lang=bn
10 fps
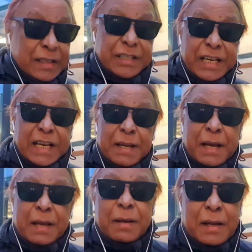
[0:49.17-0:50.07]
যে
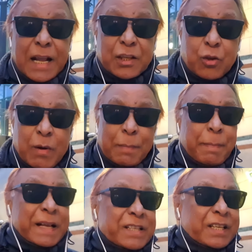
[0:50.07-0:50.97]
রাজকুমার
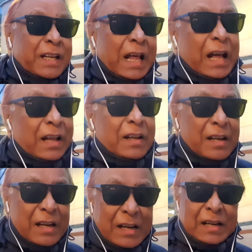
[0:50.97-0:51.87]
পাচ্ছে না
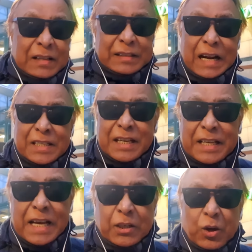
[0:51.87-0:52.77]
তার যে
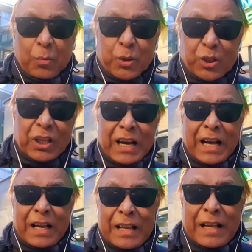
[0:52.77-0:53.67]
কি একটা অবস্থা
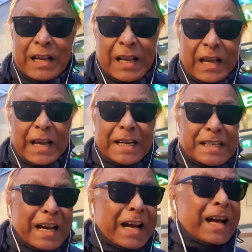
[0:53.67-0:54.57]

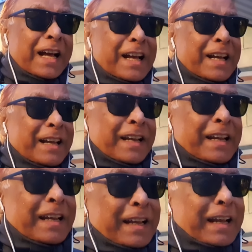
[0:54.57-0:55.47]
এটা
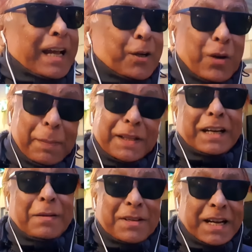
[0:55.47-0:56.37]
একটু
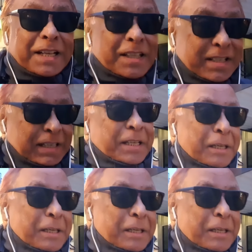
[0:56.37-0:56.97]
আপনাদেরকে আমি জানাইতে চাই